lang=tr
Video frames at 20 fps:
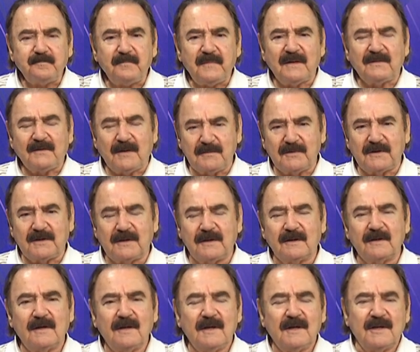tabii
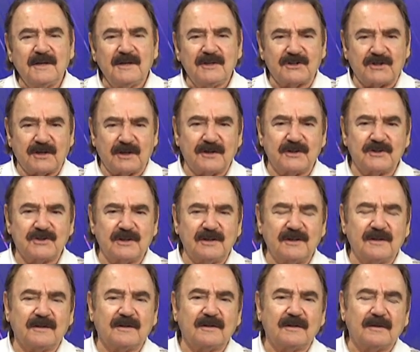ki
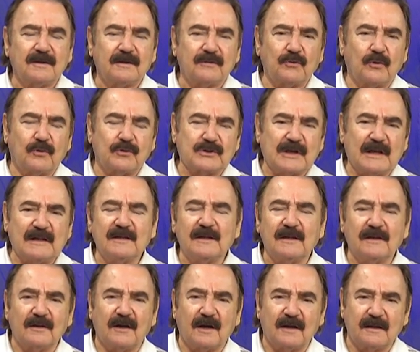şehircilik 90'lı
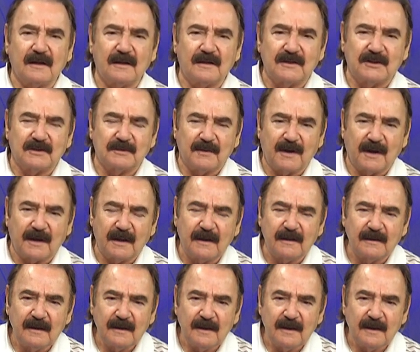yıllardan itibaren